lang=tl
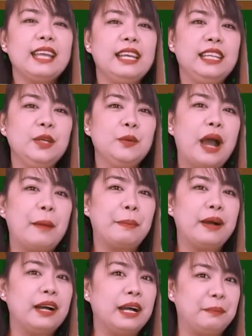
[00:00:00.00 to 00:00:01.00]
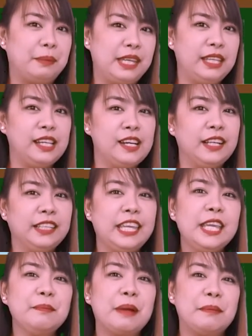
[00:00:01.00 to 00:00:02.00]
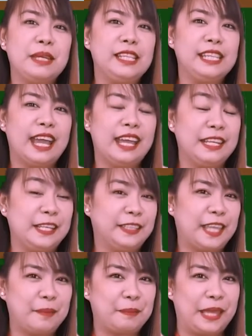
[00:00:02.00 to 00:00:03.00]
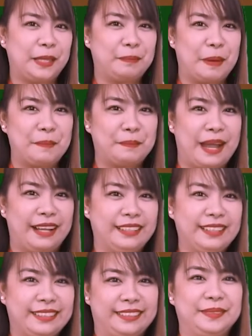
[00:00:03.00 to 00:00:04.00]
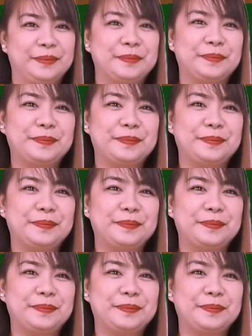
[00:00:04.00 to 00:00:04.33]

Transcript: Aliwa pang kabilang King Pamilya ng DepEd Pampanga.